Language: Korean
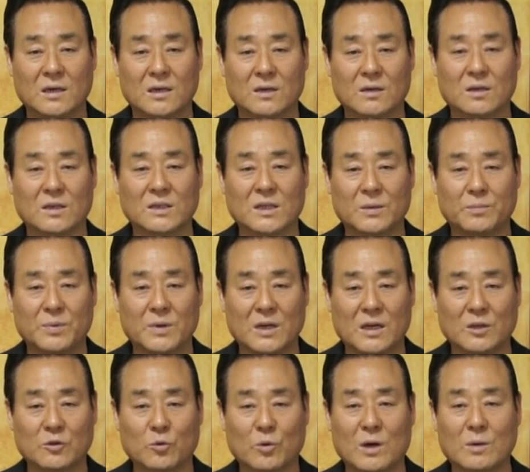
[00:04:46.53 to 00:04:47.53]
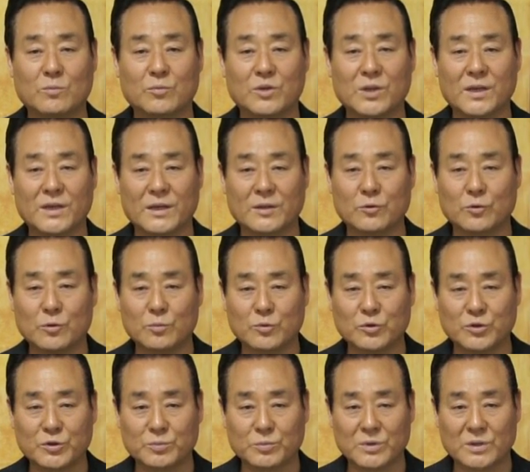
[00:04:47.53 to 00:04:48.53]
그러자 빌라도가 무리에게 또
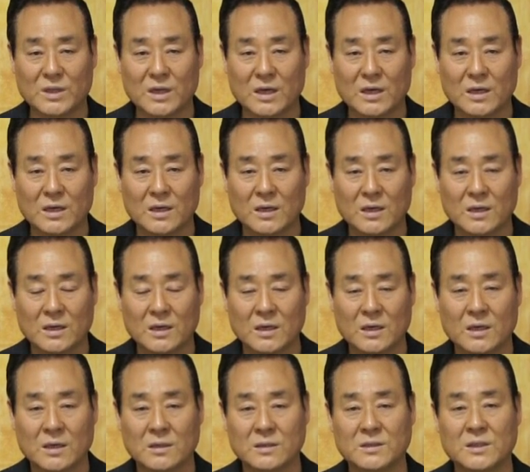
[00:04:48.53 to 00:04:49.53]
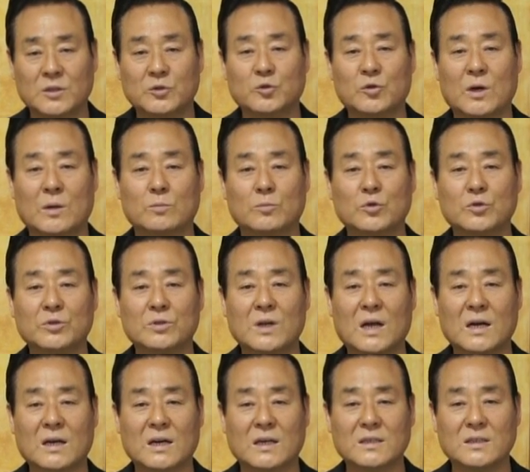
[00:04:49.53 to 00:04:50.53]
묻습니다. 예수가 무슨
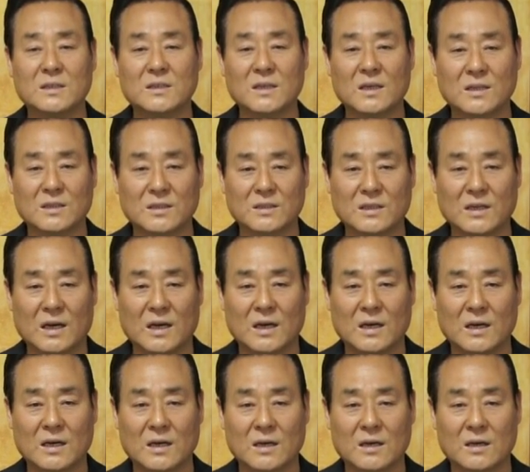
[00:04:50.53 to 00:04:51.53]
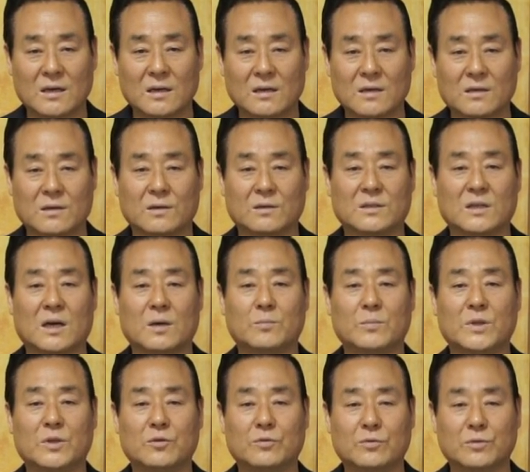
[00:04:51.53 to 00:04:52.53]
악한 일을 했느냐. 그러자
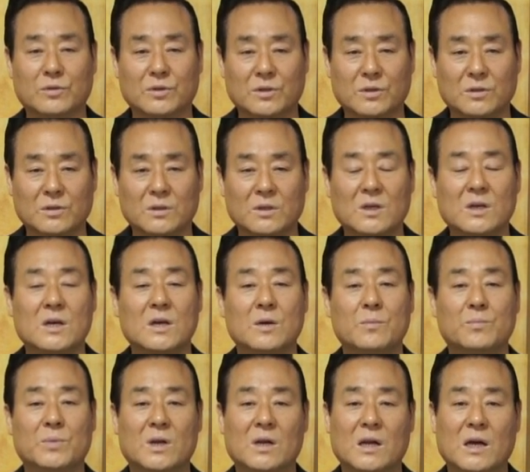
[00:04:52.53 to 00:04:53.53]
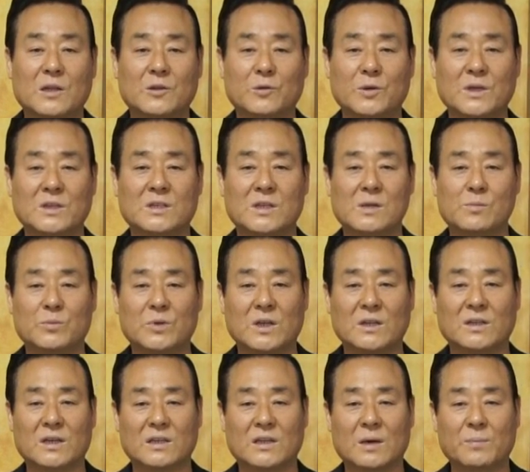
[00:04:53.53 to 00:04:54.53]
민중들은 빌라도의
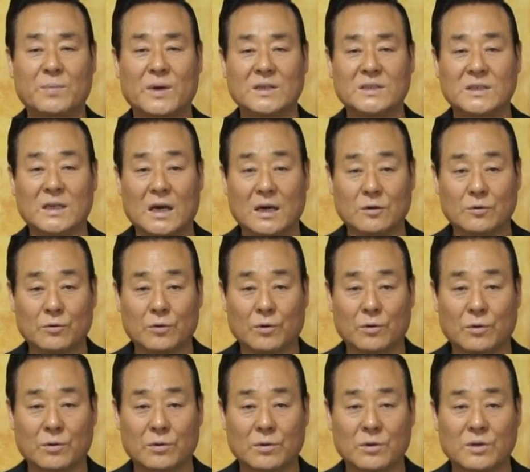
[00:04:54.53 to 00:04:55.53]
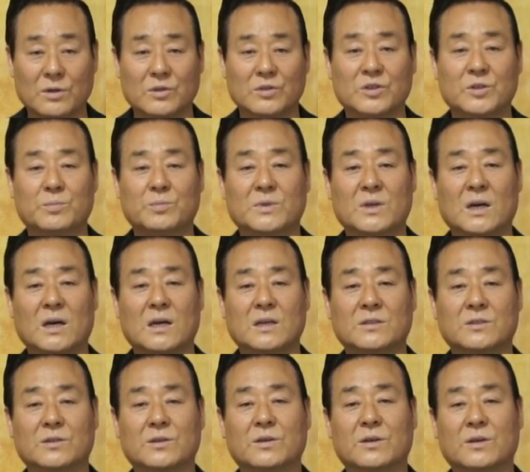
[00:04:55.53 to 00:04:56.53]
질문에 대답하지 않고 십자가
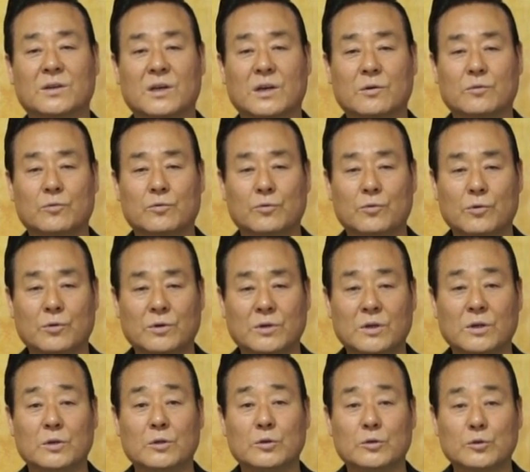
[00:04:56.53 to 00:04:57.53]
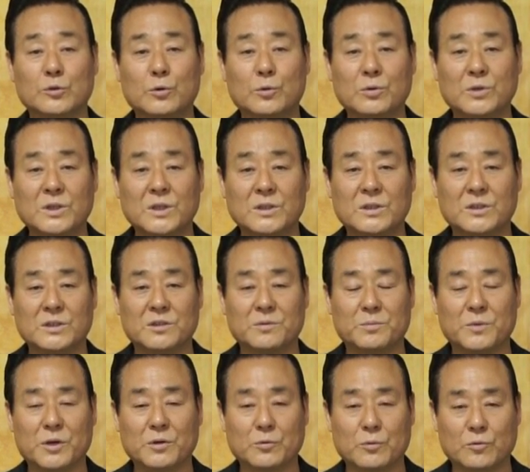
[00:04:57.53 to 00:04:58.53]
처형의 구호를 소리
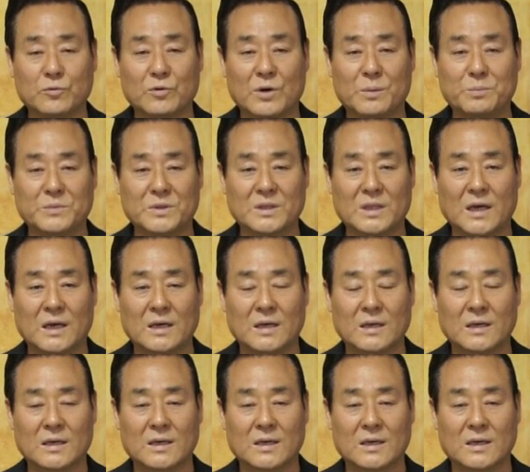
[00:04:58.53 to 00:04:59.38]
지르며 요구합니다.